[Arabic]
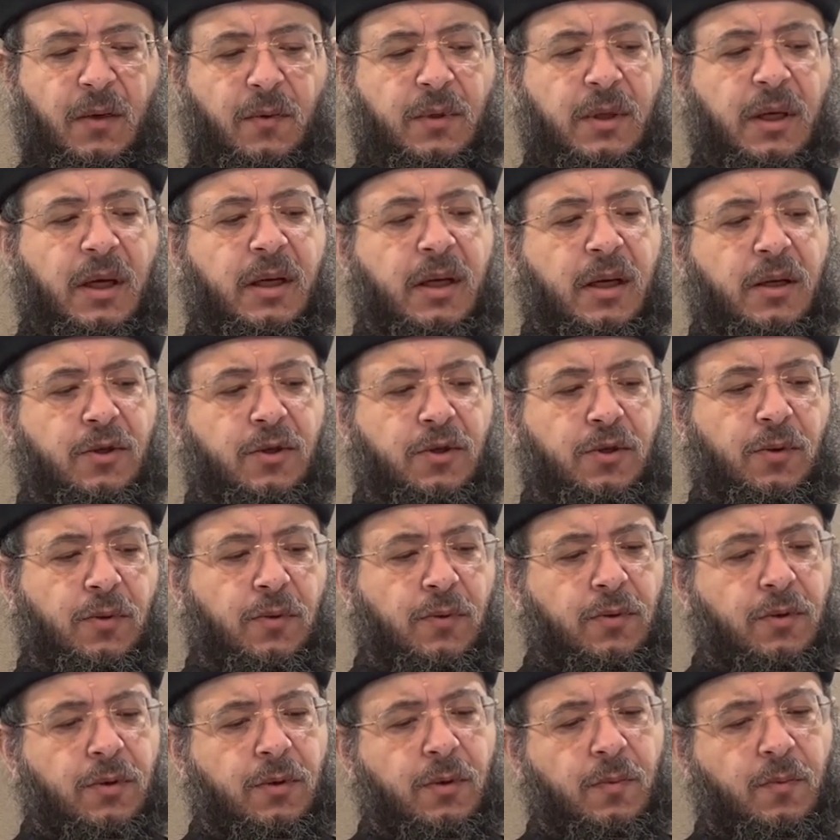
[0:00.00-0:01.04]
وده كان
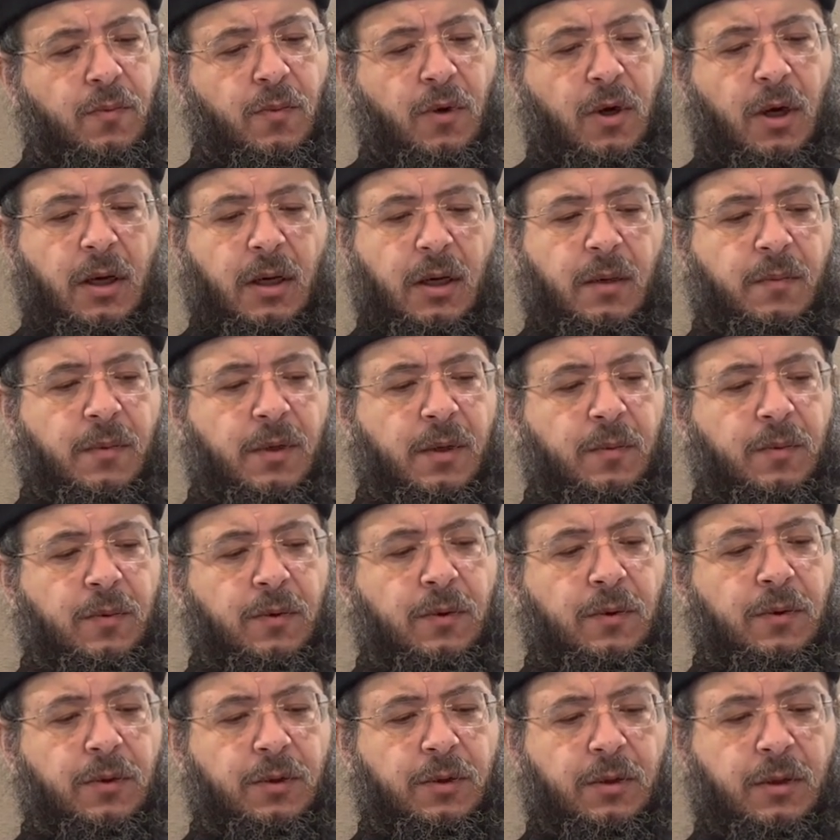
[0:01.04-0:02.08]
شعور معلمنا
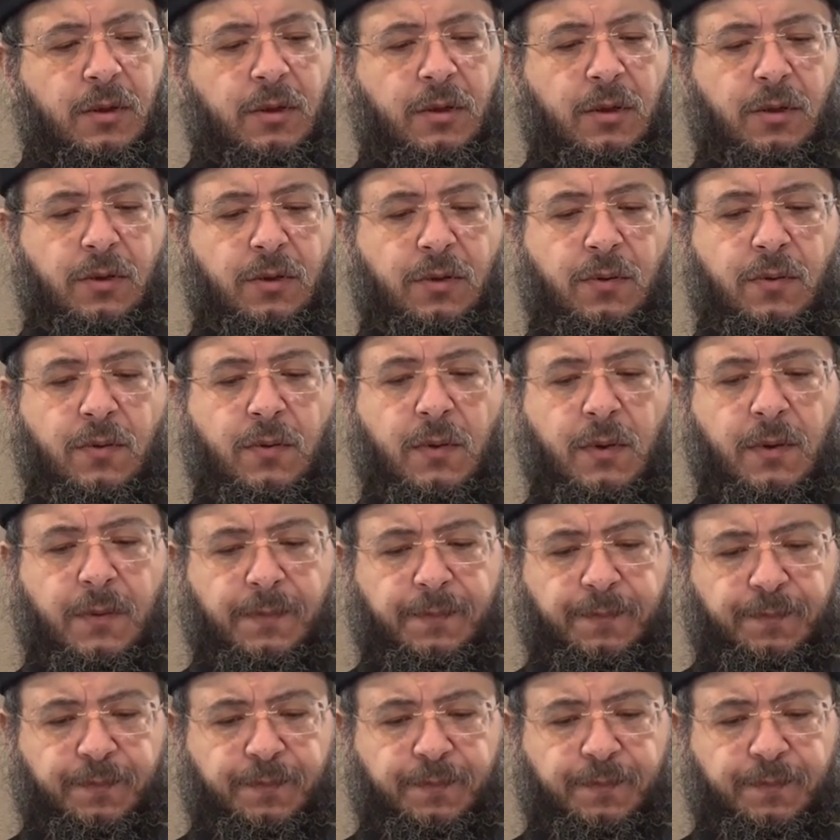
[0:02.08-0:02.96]
بولس الرسول